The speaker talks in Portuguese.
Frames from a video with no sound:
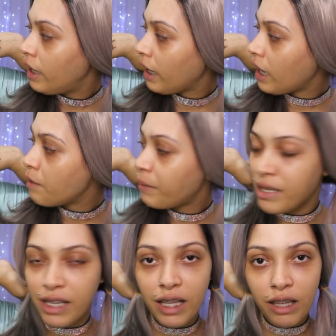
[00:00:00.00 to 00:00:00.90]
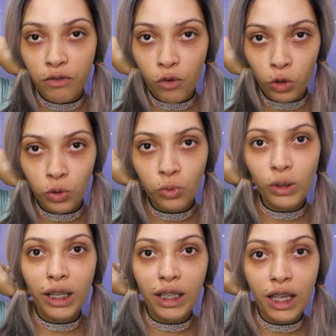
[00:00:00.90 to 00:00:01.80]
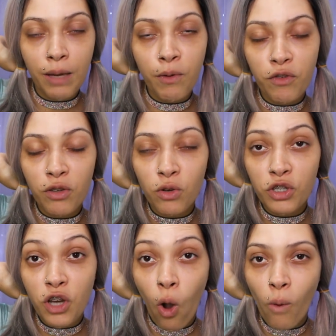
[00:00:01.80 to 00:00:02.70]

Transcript: Ela representa fortuna e removedor de